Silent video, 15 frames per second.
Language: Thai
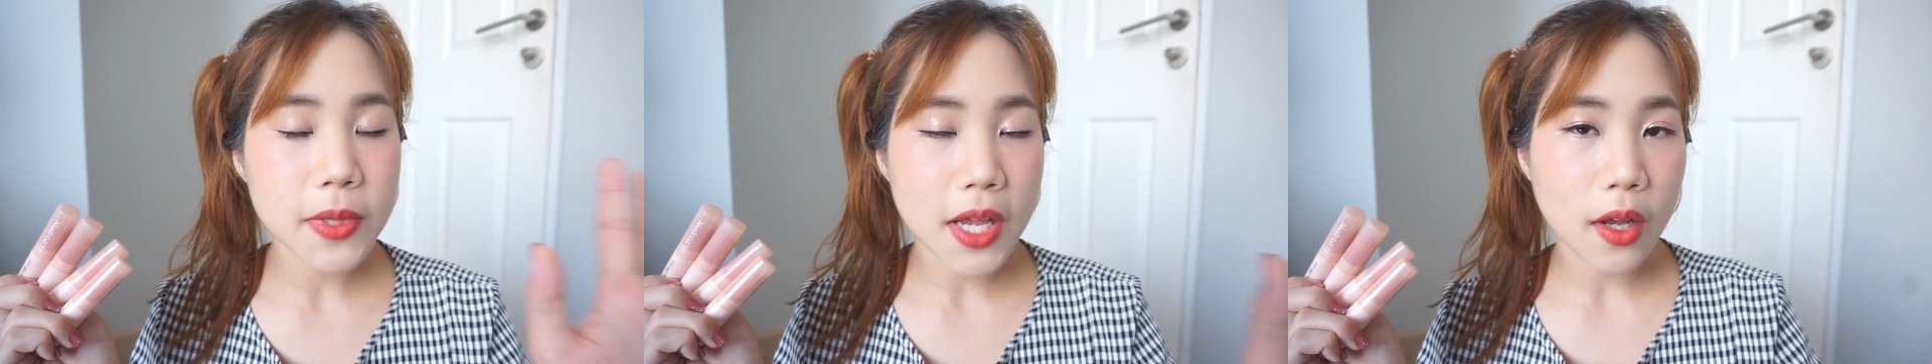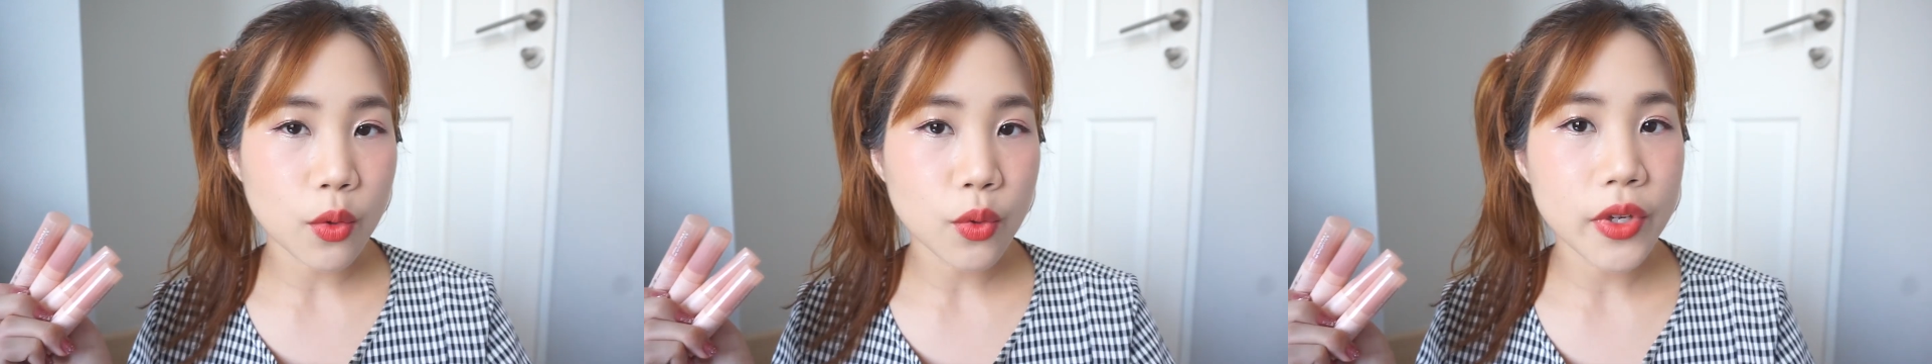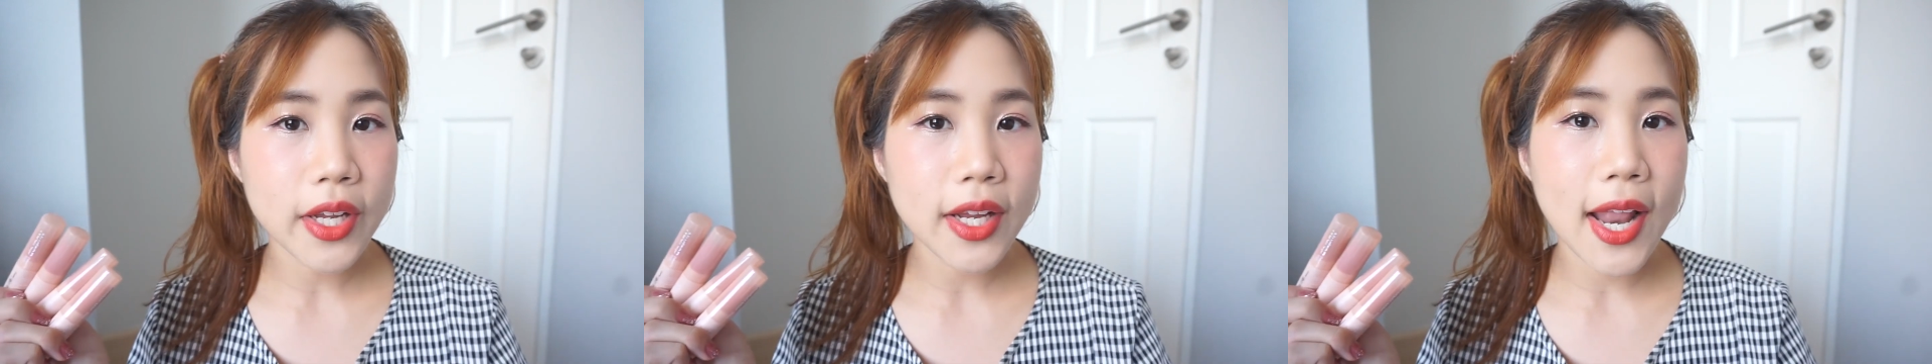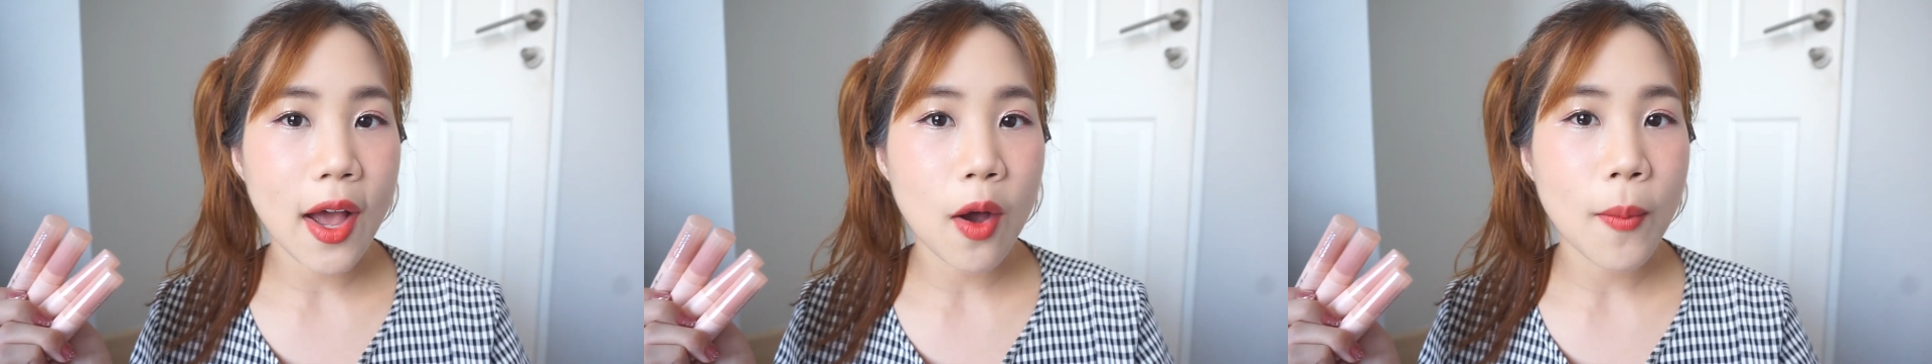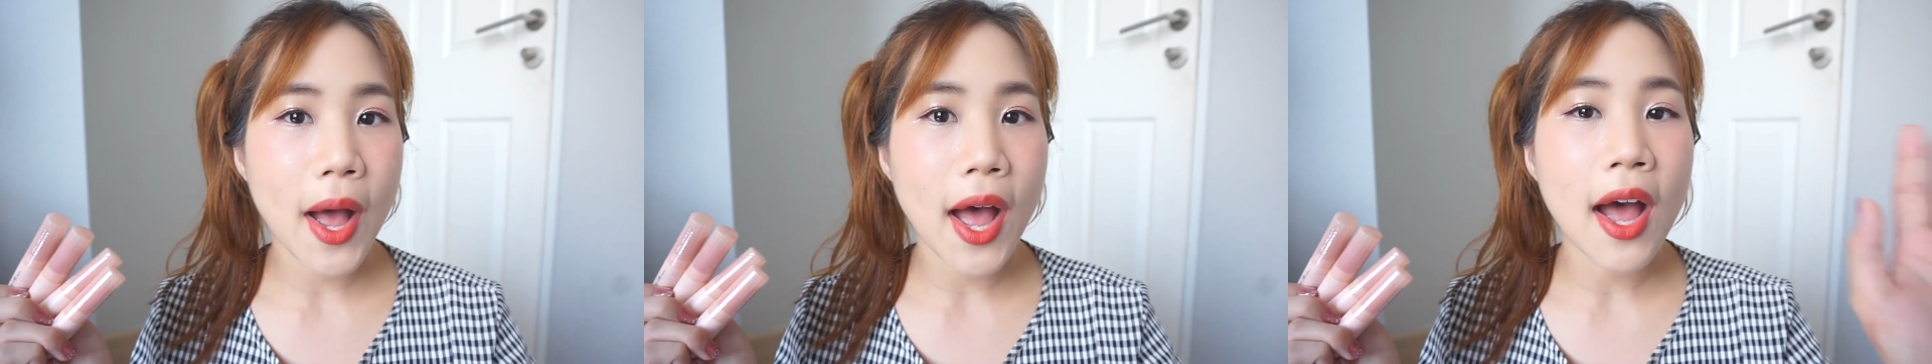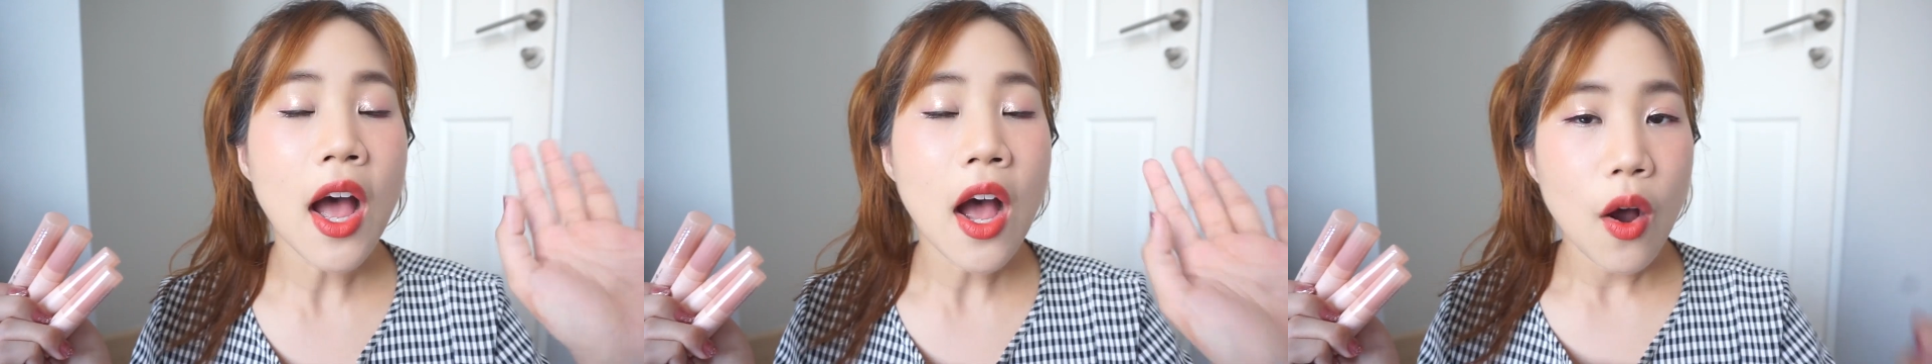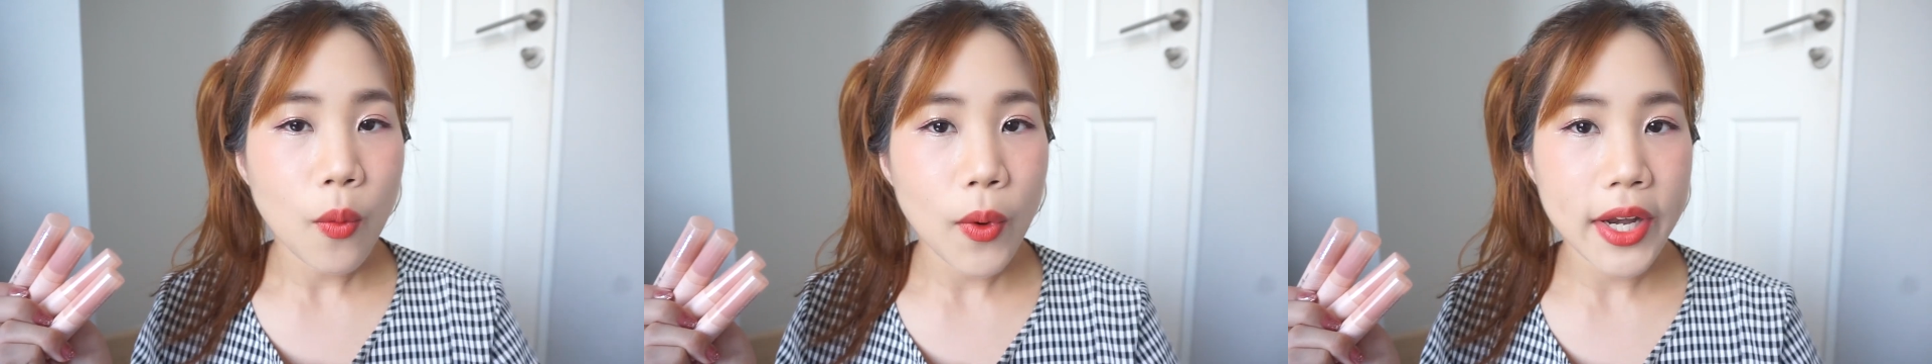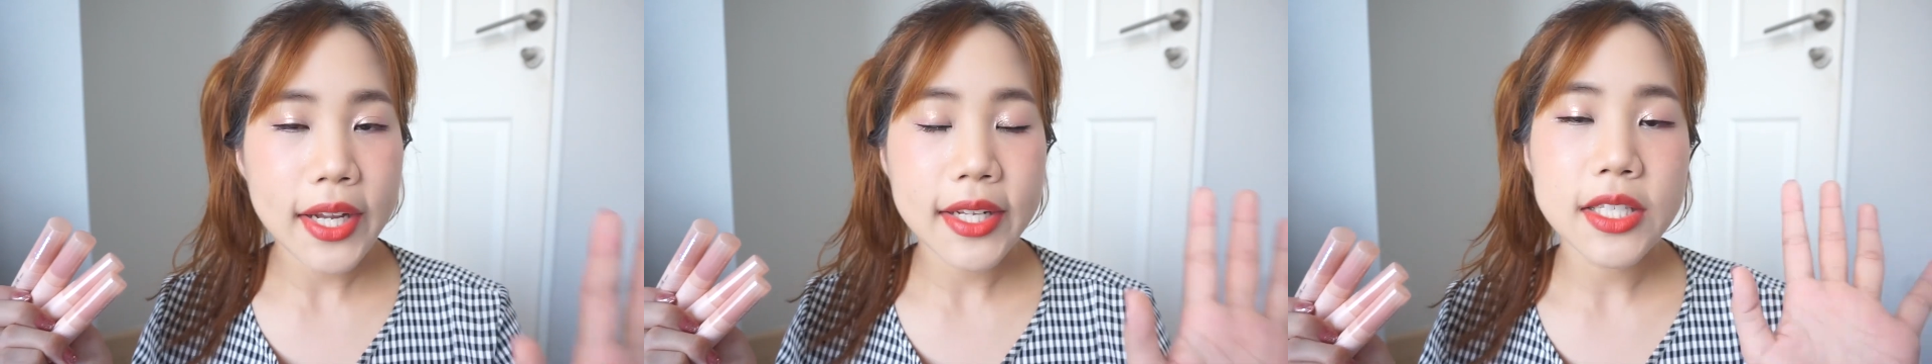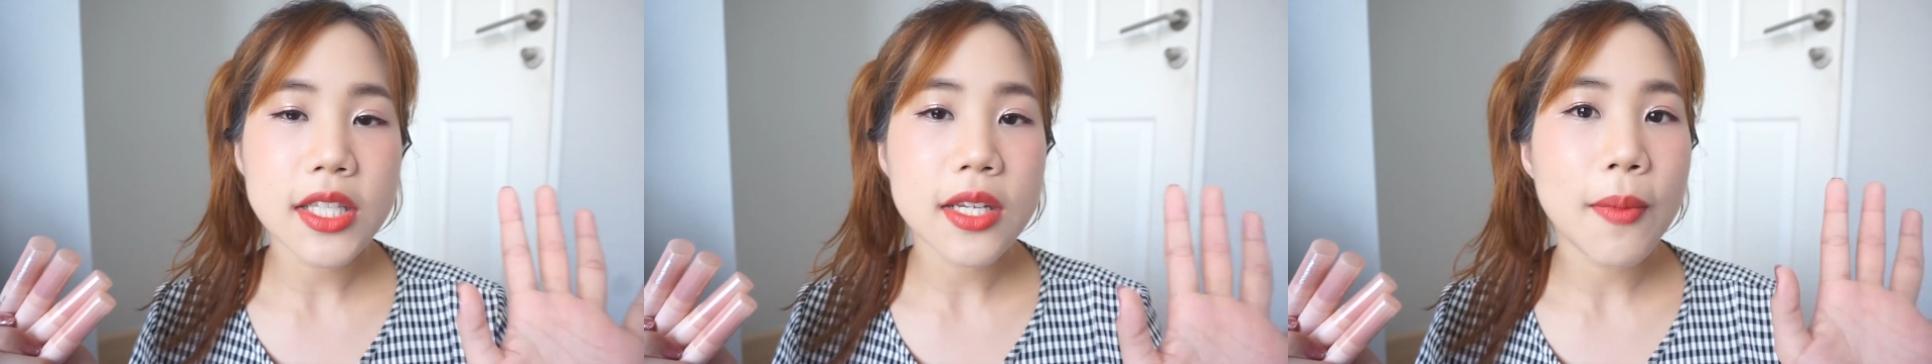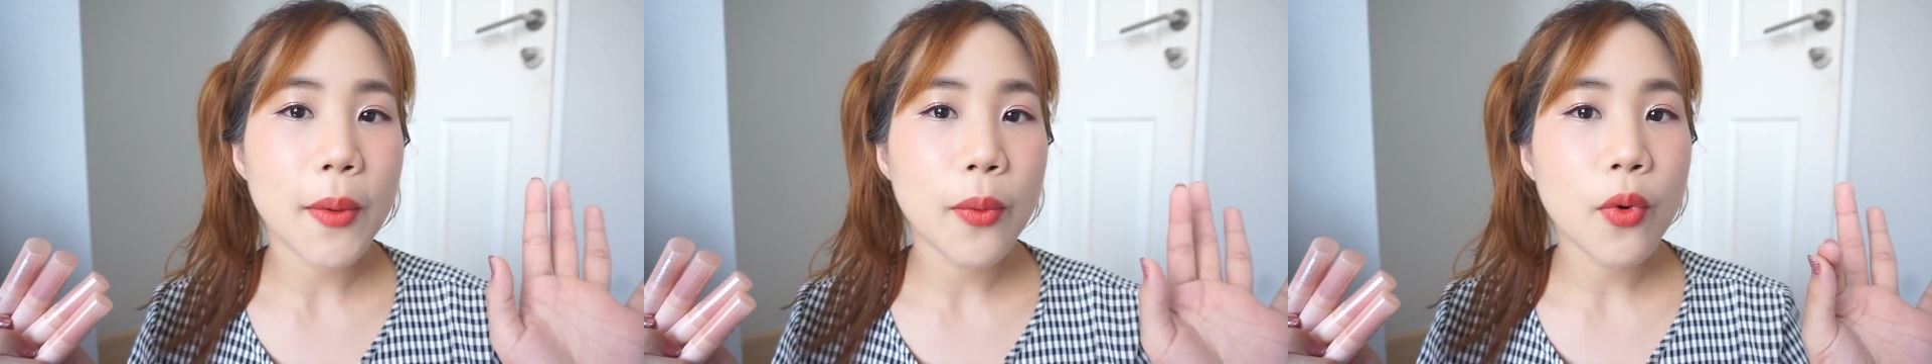จากรุ่นที่แล้วมา วันนี้จะ
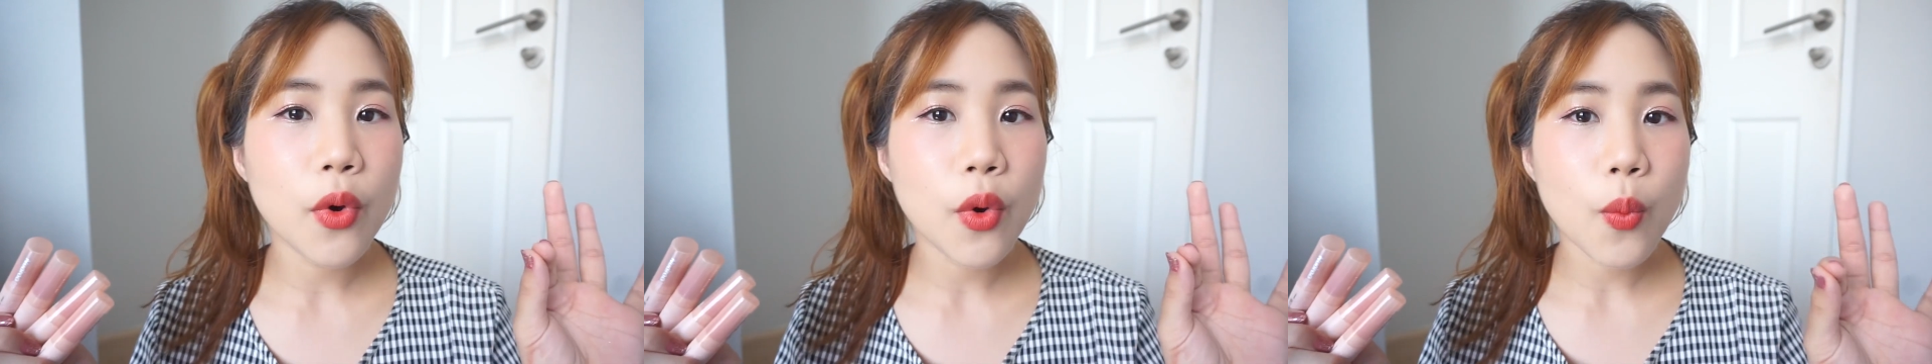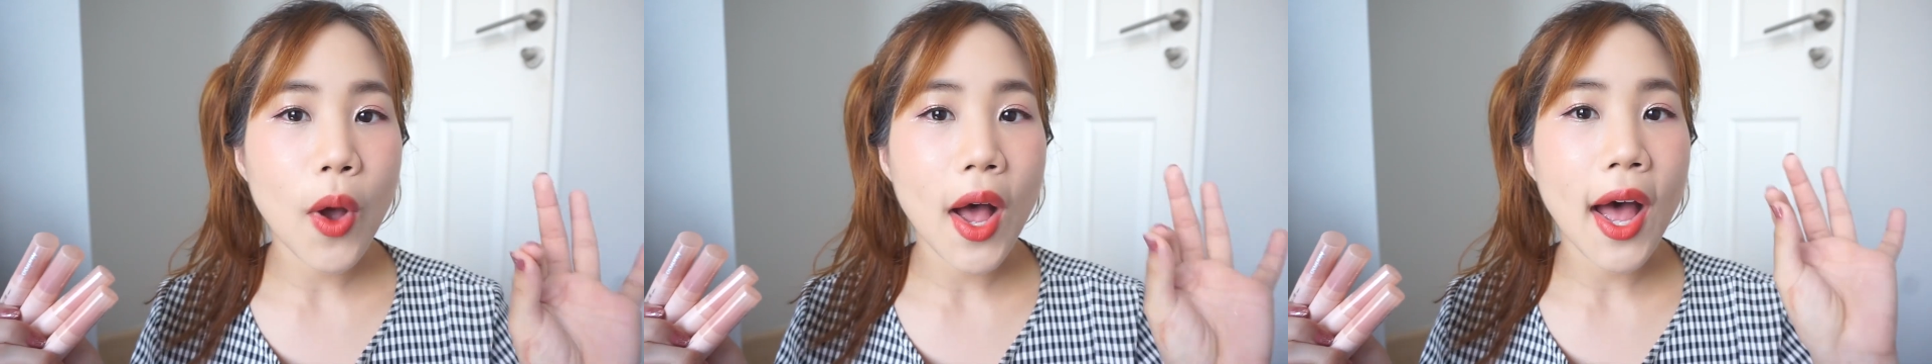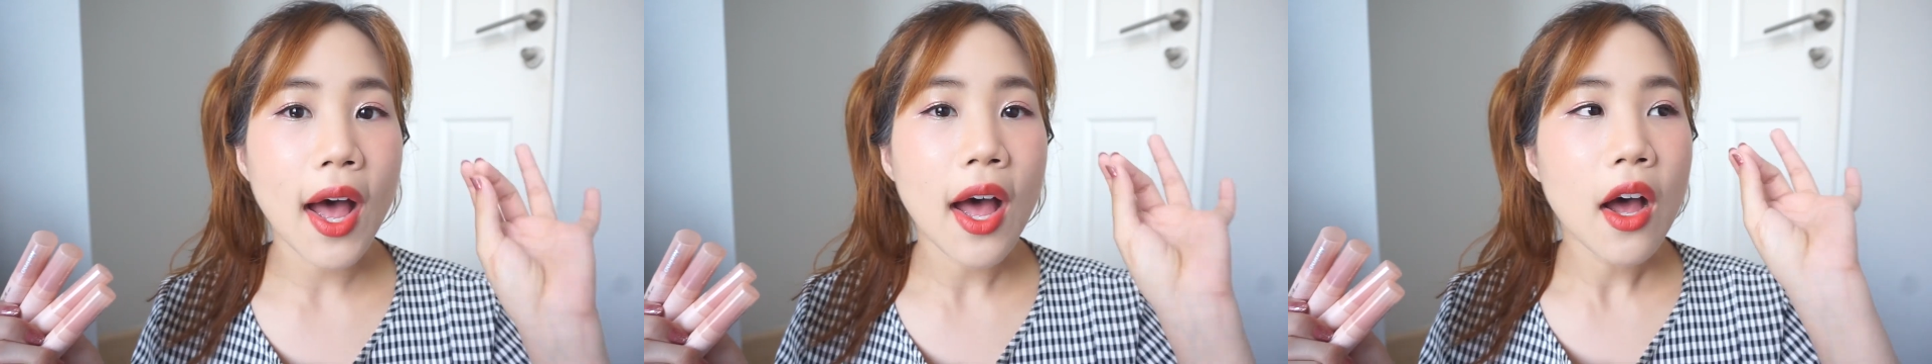จะมาพูดว่า